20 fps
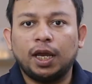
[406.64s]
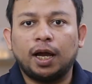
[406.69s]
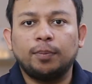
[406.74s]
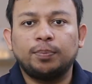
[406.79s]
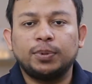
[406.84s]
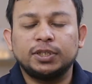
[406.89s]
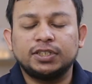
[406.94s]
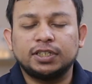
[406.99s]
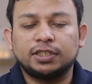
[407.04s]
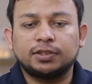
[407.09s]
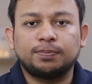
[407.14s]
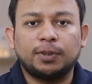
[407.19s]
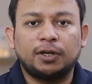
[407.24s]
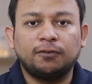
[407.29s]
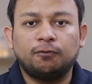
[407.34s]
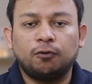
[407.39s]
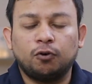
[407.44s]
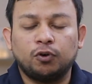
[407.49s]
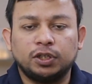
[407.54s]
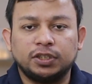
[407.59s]
यहाँ पर सिक्स
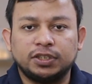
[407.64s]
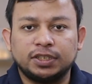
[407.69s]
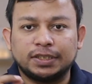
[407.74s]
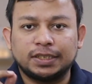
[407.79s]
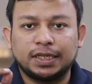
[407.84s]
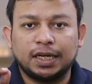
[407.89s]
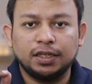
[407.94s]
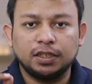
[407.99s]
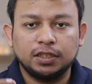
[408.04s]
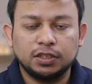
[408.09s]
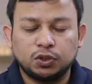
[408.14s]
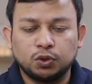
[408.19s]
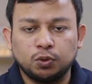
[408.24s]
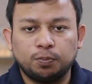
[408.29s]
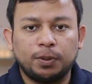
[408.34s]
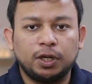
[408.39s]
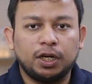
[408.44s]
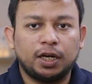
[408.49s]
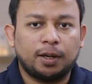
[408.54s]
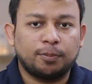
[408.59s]
पॉइंट फोर इंच का
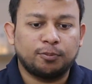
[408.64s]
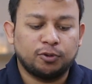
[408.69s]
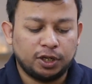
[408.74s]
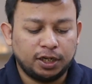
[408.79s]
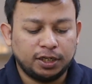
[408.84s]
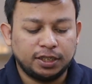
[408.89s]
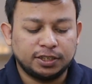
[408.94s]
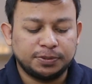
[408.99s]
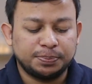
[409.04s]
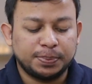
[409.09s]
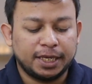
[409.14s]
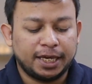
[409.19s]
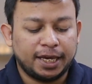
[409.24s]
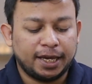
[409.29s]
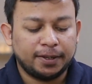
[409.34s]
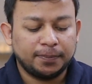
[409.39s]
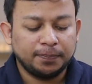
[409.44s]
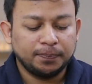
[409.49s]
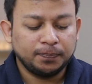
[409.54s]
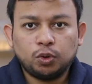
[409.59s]
सुपर एमोलेट डिस्प्ले
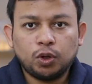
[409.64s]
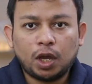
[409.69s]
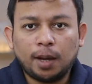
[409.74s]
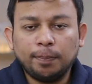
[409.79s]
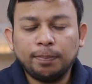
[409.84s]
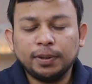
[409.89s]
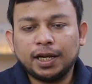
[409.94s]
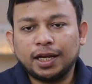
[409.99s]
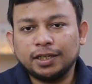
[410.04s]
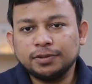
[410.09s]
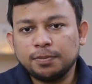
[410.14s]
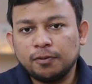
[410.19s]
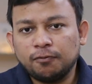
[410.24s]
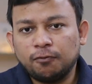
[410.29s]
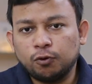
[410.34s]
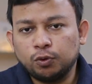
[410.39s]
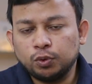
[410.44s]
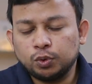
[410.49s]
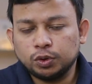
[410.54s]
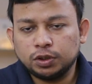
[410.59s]
है तो यहाँ पर गाइस मैं
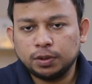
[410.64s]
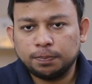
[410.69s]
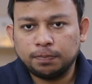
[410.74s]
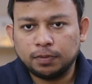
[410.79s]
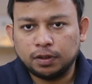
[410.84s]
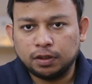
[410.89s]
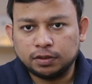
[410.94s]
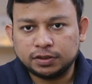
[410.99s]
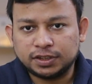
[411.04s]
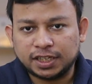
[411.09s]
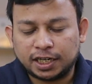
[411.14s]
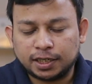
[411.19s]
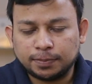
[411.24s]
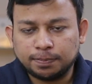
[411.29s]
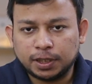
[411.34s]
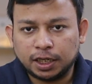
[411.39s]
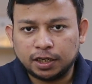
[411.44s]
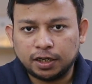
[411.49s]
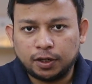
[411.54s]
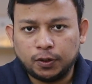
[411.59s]
फोन को जब
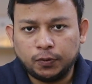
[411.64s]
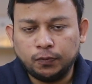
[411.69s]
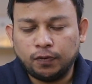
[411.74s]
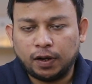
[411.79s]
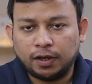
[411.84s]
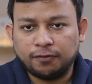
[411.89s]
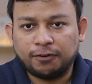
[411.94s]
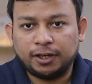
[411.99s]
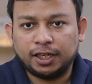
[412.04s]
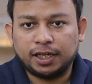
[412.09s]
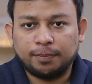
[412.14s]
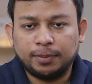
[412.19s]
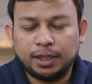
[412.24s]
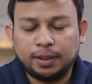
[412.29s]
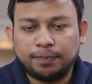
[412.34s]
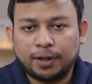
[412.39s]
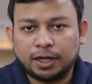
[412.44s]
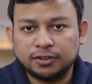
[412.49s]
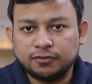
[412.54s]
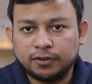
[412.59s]
सेटअप कर रहा हूँ वाईफाई का
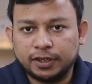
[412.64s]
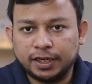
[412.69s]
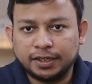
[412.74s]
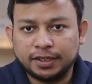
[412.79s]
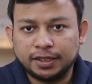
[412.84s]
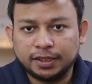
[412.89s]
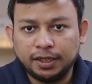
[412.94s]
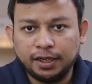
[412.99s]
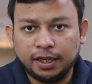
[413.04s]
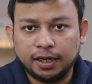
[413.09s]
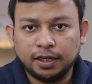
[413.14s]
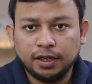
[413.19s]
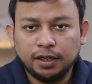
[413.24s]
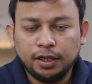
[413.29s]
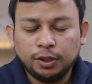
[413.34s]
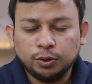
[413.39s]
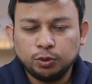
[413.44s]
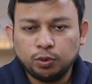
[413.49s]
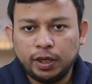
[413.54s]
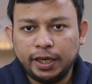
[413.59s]
मैंने पासवर्ड एंटर किया
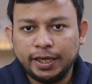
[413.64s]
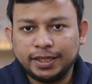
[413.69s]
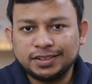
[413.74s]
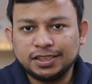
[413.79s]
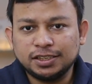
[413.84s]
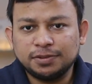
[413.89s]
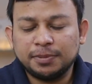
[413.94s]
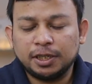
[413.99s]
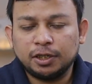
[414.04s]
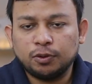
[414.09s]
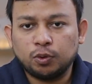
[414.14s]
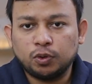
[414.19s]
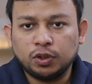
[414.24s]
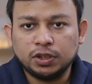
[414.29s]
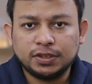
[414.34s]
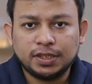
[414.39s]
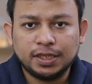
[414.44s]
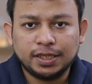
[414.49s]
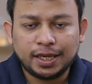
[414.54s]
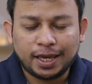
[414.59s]
तो एक चीज मैंने
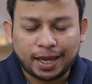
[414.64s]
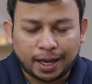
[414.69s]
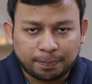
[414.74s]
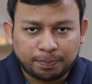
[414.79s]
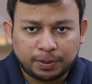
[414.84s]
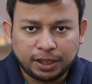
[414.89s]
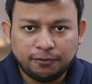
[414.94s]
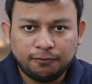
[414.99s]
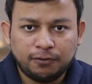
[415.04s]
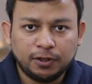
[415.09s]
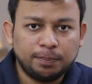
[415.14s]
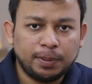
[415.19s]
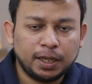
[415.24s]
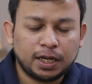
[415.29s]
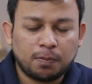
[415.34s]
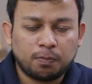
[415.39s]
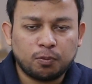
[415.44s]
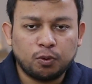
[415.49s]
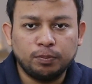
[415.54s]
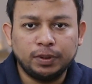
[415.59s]
नोटिस की कि हैप्टिक
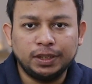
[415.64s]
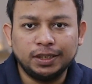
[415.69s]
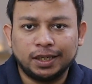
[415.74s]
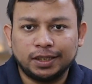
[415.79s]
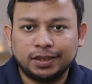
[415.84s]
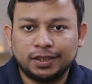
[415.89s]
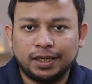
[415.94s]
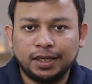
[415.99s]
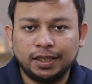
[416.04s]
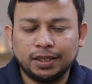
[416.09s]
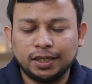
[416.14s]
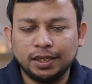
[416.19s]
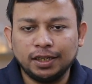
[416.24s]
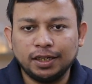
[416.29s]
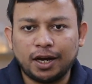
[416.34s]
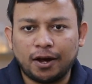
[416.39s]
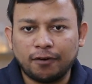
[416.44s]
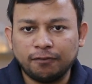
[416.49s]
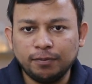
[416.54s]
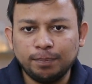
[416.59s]
फीडबैक आपको मिल जाती है लेकिन
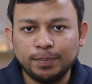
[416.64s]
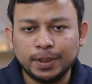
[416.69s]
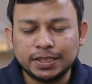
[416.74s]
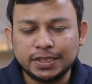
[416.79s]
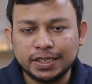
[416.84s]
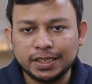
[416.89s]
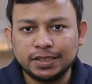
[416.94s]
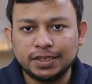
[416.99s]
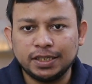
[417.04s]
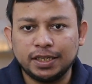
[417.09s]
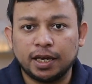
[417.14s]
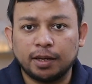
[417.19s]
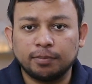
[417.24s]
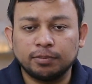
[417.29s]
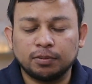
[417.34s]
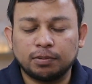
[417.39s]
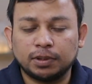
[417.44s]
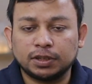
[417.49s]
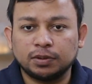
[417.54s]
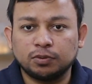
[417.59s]
काफी बेसिक सी है
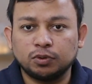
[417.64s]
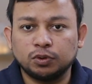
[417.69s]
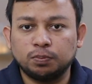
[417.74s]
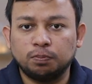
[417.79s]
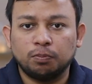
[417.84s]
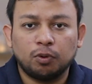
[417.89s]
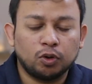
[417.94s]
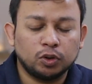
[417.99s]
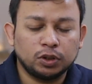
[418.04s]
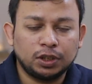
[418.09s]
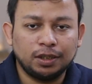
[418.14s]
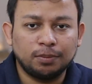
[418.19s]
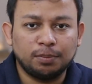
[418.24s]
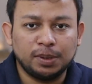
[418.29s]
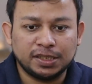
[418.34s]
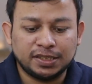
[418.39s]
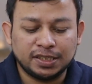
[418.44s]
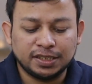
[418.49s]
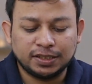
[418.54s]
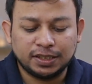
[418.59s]
मतलब वैसे कुछ बहुत ही
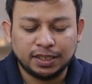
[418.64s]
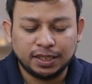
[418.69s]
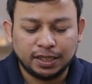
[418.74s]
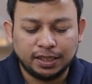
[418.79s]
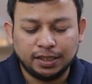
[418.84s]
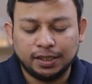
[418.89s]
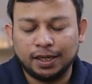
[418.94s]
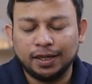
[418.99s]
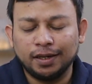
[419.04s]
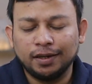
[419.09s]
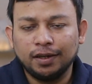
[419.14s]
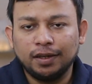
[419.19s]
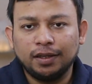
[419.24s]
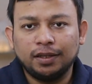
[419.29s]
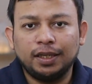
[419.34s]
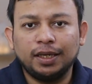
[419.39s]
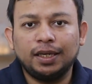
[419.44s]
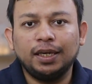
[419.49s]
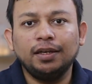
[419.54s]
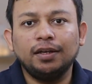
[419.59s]
अमेजिंग सी नहीं है
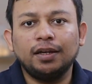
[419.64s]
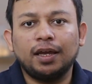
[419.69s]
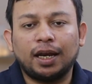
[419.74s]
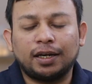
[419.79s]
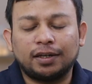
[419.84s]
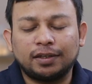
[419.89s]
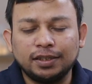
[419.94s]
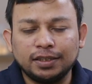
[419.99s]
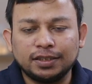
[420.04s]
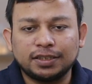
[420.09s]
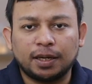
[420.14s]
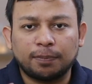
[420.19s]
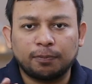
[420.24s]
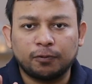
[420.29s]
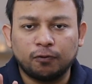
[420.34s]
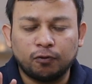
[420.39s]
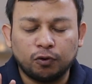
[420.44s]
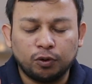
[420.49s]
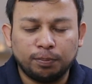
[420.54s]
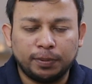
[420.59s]
लेकिन एटलीस्ट
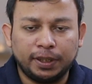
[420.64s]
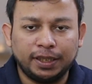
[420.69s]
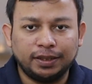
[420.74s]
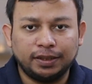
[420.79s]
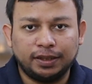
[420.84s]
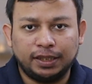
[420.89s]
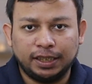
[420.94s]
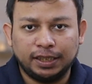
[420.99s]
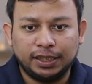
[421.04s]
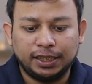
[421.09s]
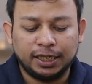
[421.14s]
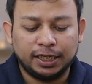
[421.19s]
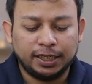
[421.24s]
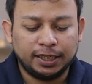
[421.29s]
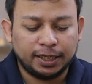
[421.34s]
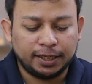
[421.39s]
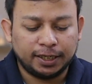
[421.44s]
आपको फोन में दे दी गई